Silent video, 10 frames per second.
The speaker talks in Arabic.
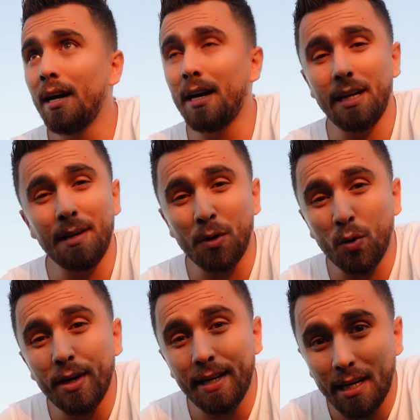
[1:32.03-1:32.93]
انا لما
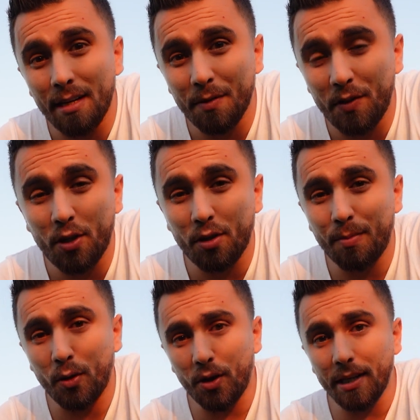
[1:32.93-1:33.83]
اقول اني انا بفديكم
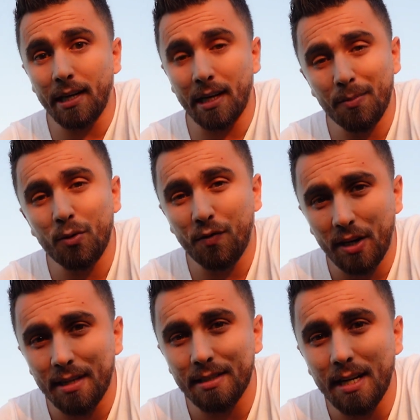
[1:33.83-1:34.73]
بروحي انا بكون
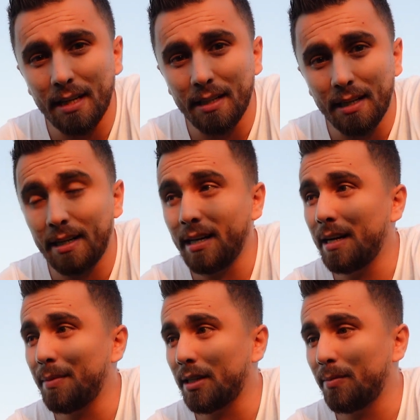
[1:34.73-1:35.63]
فعلا صادق لاني
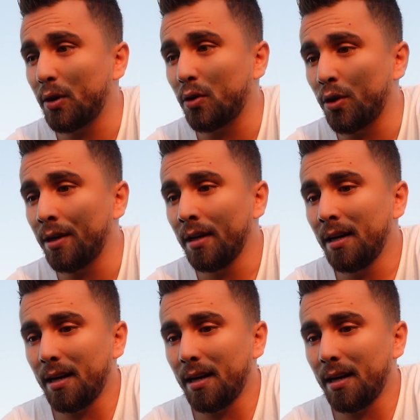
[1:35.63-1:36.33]
انا بعتبركم